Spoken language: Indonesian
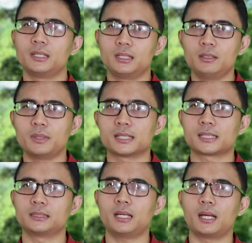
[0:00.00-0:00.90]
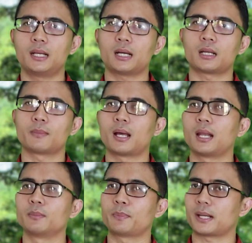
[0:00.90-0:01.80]
ini biasanya Anda akan
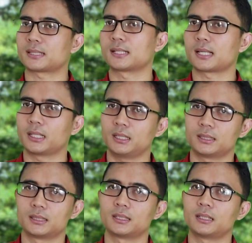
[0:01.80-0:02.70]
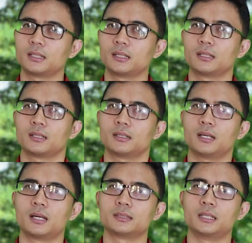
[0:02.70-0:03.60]
mengalami perasaan sakit.
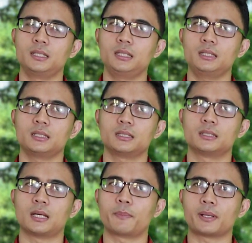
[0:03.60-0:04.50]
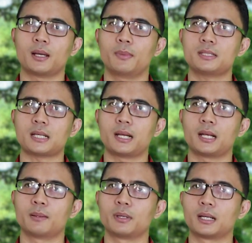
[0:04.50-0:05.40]
Nah, jadi di tahap pertama
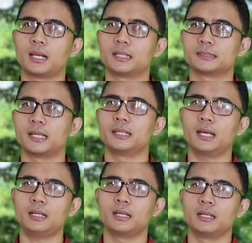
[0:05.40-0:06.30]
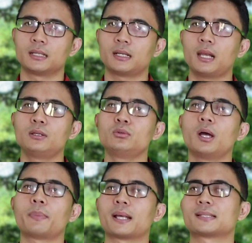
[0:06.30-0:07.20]
selain Anda mengenali kejadian, kenali
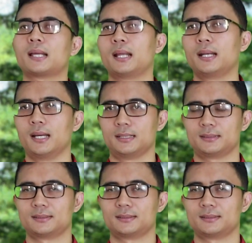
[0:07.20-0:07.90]
juga perasaan Anda.